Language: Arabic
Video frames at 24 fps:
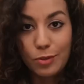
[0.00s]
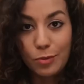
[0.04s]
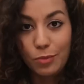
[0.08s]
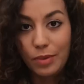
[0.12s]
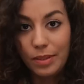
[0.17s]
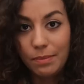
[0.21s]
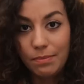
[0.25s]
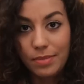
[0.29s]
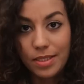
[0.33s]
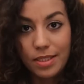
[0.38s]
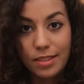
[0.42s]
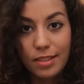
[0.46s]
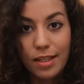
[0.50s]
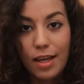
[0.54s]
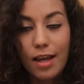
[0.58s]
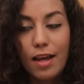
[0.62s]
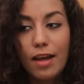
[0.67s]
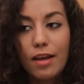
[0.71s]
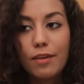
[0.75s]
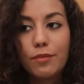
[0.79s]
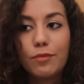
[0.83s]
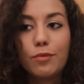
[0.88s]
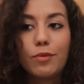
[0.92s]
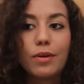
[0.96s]
زوين
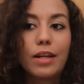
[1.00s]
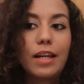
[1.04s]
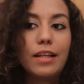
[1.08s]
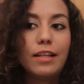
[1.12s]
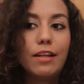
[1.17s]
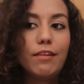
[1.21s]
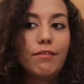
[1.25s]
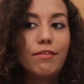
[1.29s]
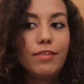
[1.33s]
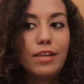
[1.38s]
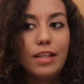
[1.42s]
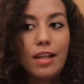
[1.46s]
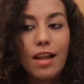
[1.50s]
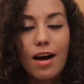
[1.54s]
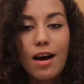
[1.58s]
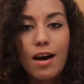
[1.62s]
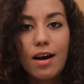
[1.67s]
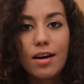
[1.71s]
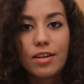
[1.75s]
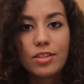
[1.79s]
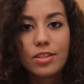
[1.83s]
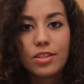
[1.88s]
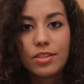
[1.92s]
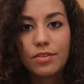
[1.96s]
بزاف ورانا
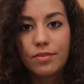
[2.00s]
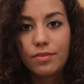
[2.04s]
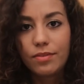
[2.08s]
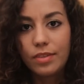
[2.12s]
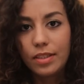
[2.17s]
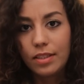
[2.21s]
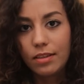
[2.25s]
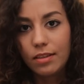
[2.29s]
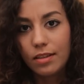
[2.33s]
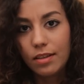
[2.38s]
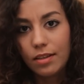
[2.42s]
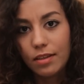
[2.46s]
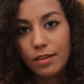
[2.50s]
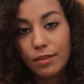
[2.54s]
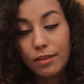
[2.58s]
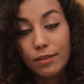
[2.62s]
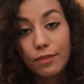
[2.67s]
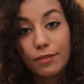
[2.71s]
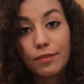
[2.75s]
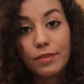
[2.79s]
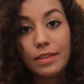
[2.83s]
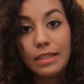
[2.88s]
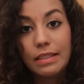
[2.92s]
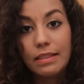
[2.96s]
الفيلاج فين آه،
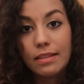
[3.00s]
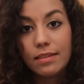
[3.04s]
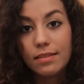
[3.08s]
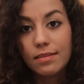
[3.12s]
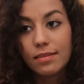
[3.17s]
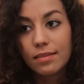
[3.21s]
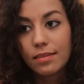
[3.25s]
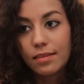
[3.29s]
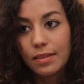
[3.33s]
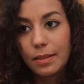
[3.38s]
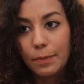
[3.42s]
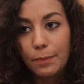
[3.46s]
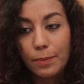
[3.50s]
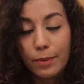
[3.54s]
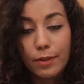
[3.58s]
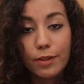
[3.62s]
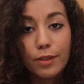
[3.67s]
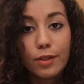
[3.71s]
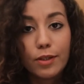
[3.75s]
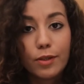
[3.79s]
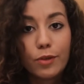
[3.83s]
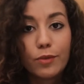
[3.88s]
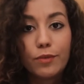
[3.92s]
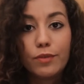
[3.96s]
فين
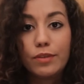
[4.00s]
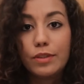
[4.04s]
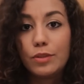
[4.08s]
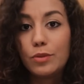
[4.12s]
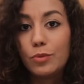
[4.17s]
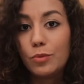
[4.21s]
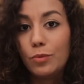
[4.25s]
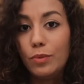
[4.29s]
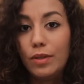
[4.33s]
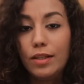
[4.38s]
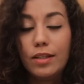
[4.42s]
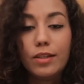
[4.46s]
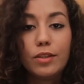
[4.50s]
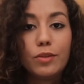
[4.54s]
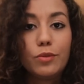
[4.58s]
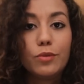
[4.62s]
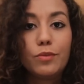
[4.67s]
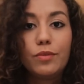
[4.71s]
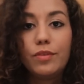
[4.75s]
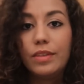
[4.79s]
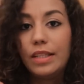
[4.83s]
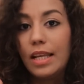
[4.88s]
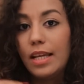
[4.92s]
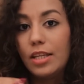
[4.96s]
كبر وفين تولد
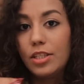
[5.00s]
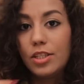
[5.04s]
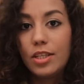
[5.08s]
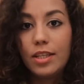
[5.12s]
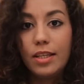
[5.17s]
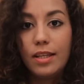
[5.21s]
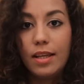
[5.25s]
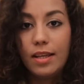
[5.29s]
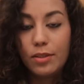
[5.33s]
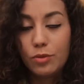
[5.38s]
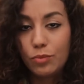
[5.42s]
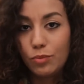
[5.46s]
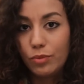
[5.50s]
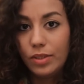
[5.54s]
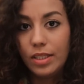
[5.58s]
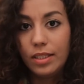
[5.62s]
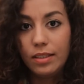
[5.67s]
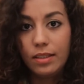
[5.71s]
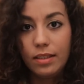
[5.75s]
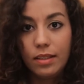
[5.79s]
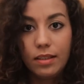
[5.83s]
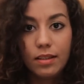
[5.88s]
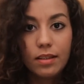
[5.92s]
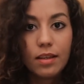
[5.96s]
وفين عاش حياته
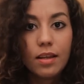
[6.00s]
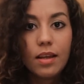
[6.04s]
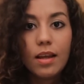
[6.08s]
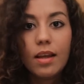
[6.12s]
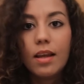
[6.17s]
يعني